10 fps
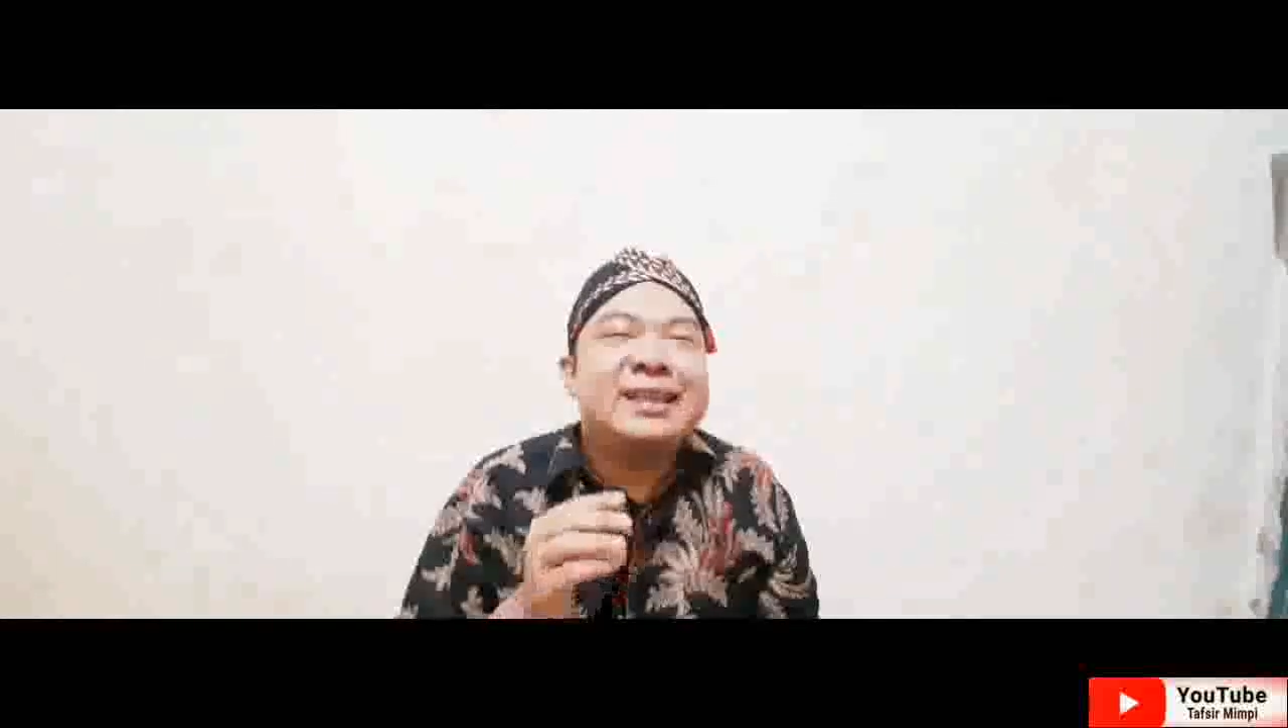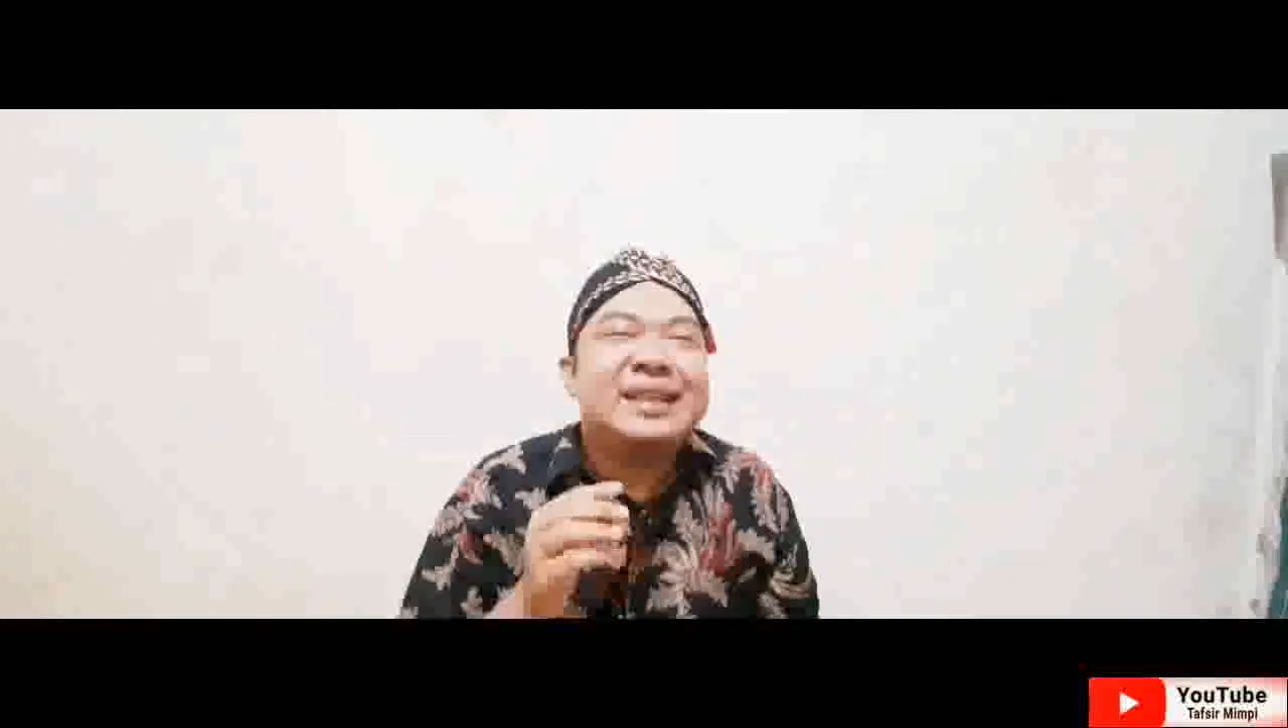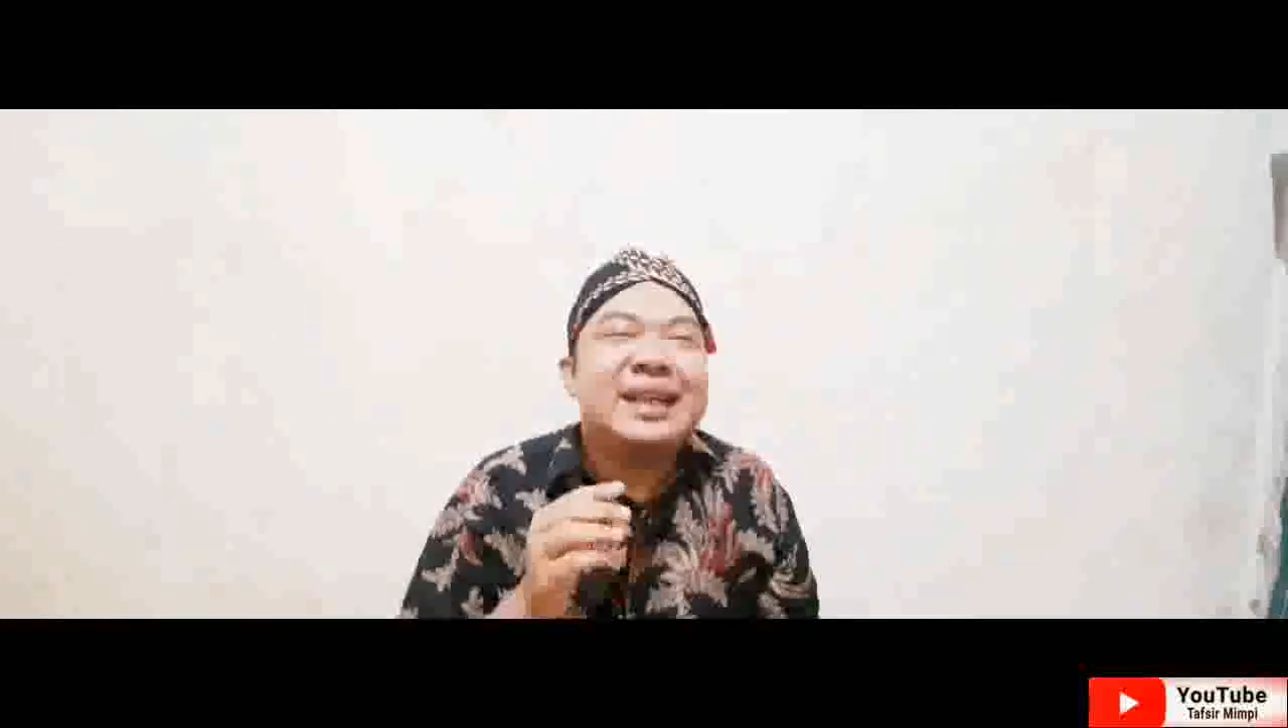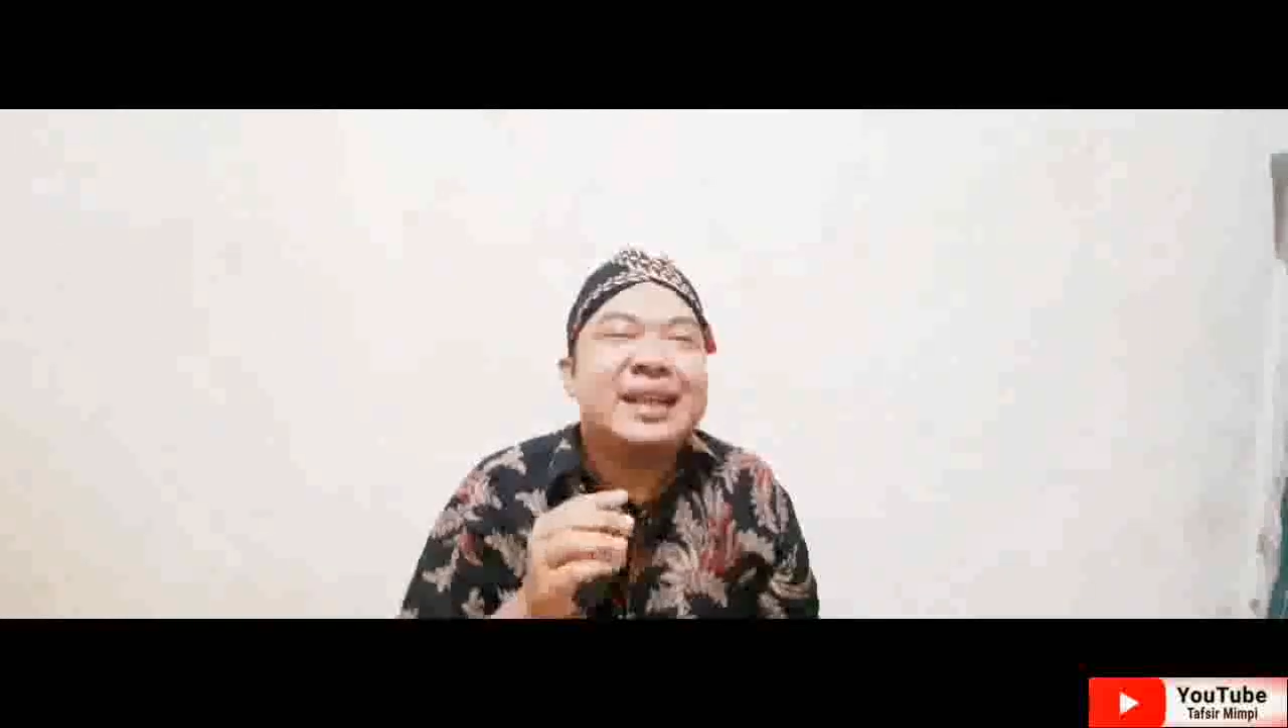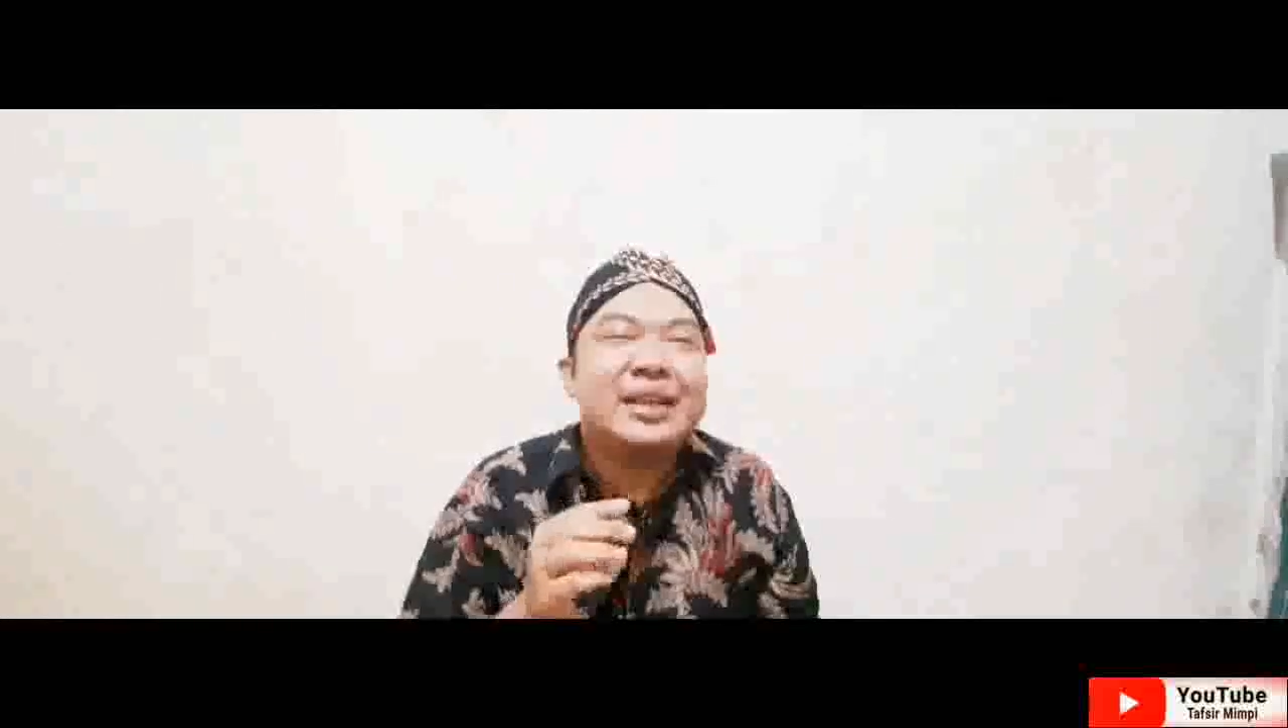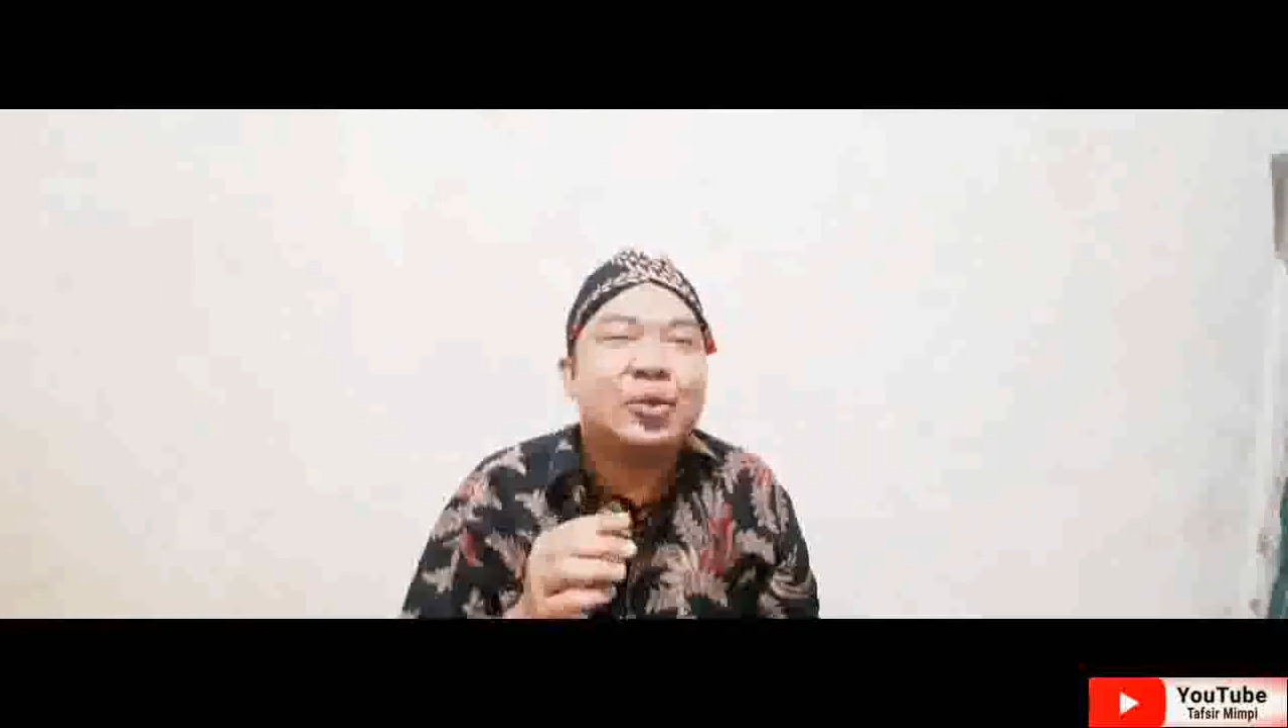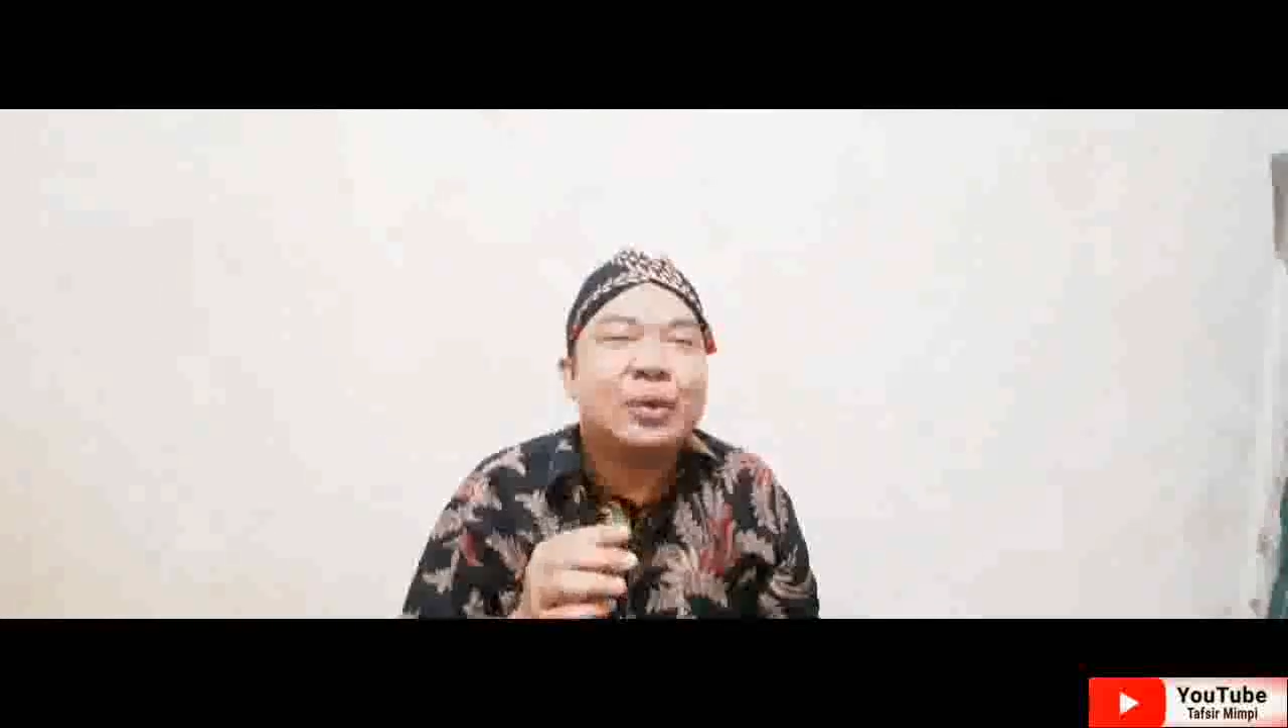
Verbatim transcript: dililit